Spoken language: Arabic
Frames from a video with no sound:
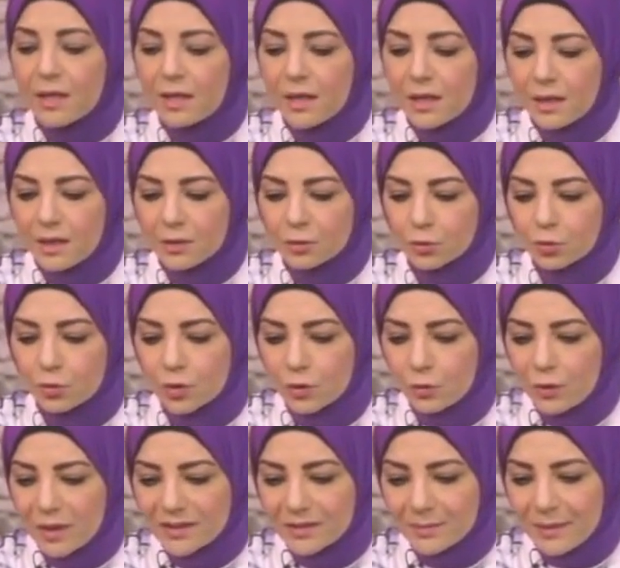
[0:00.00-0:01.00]
آه، طول
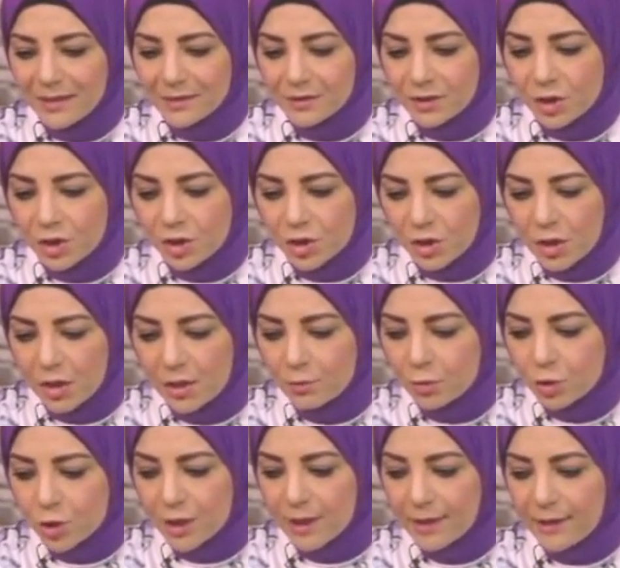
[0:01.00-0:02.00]
الوقت ما عنديش آه،
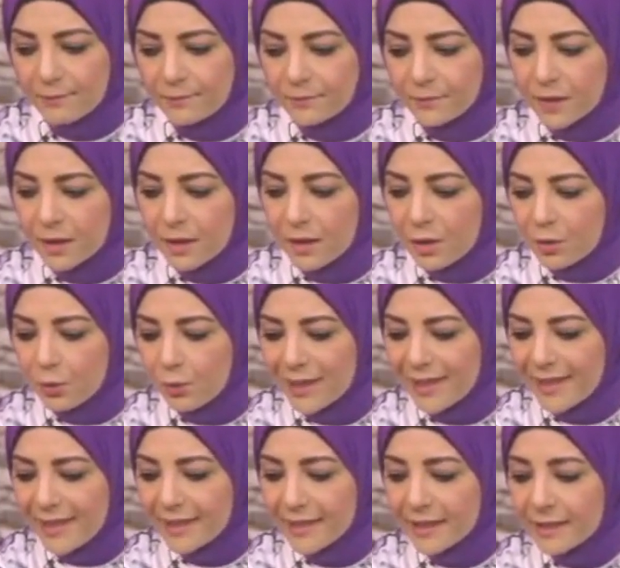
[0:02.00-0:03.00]
مشكله
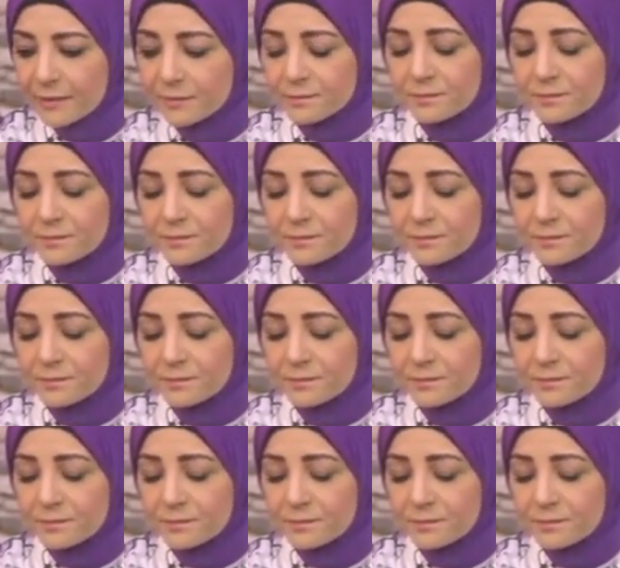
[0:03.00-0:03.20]
ولكن